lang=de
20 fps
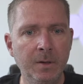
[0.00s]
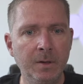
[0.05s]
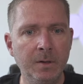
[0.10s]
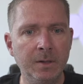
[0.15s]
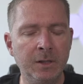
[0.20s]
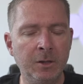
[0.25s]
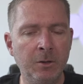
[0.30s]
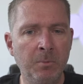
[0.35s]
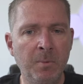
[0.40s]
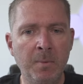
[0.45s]

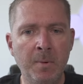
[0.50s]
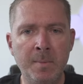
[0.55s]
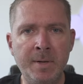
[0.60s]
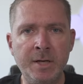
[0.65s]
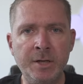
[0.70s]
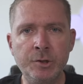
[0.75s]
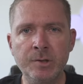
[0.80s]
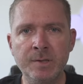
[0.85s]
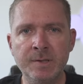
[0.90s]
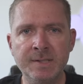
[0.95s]
Ich glaube, bei
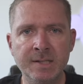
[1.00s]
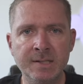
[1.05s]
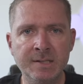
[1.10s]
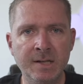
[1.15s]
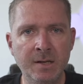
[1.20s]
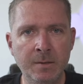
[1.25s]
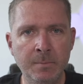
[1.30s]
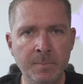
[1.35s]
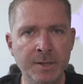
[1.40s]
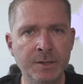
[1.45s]
Menschen ist das ja
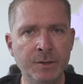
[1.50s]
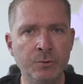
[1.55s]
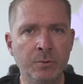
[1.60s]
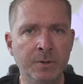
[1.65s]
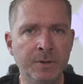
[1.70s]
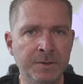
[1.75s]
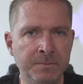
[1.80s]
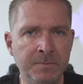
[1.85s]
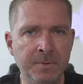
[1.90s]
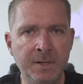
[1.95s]
immer so,
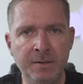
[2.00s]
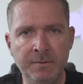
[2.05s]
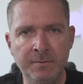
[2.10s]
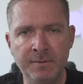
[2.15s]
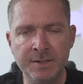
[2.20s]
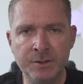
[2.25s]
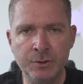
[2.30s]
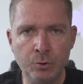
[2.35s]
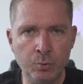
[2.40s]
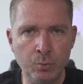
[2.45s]
dass wenn die
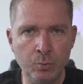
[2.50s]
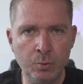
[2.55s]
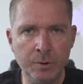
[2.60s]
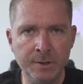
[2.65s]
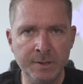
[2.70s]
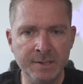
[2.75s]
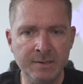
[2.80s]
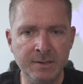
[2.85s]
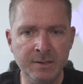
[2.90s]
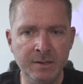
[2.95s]
was tun,
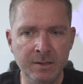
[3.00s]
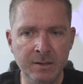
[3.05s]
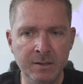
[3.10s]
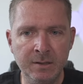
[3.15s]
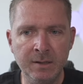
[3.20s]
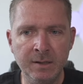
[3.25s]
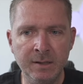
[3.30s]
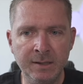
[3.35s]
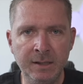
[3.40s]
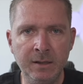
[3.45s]
dass die in
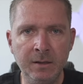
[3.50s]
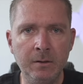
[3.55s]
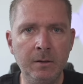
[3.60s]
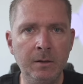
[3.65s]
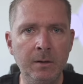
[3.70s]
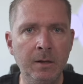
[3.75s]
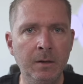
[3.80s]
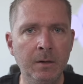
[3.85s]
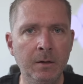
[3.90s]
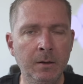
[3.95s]
der Regel
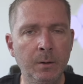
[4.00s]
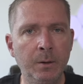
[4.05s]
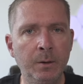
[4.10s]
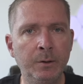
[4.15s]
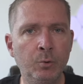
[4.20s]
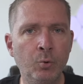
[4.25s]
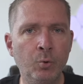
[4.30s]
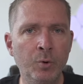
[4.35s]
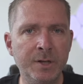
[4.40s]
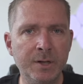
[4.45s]

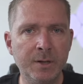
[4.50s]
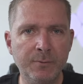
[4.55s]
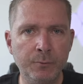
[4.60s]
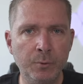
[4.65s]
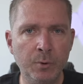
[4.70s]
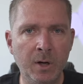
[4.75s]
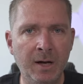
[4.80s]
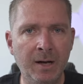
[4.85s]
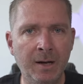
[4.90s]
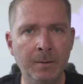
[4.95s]
einen Grund
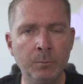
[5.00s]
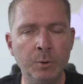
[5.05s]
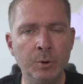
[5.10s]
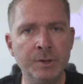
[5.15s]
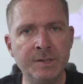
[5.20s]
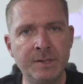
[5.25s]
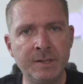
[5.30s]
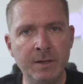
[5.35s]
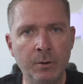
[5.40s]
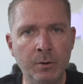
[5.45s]
dafür haben und
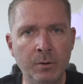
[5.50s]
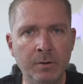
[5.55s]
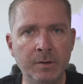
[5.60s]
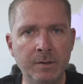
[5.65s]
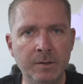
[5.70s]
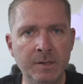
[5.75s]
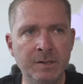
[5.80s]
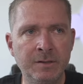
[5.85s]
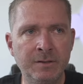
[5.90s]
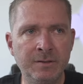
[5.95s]
dass die auch
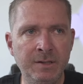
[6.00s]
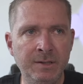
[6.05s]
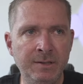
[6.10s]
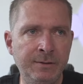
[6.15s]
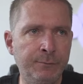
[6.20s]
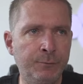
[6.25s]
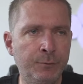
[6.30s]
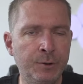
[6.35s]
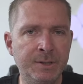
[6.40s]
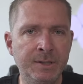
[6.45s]

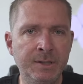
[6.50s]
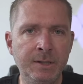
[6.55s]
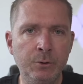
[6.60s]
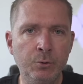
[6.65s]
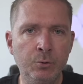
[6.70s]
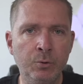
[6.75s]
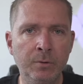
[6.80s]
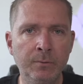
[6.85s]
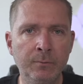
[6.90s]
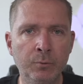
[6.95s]
sich für
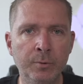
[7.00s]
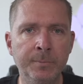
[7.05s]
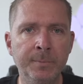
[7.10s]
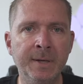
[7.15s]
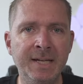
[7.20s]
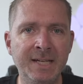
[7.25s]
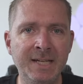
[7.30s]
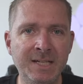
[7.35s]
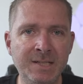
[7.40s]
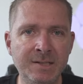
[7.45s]
sich irgendwo im
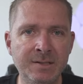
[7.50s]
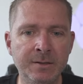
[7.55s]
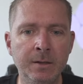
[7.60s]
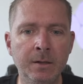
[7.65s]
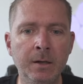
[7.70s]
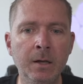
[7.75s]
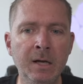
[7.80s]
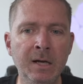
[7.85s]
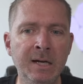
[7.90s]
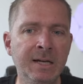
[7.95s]
Recht sehen.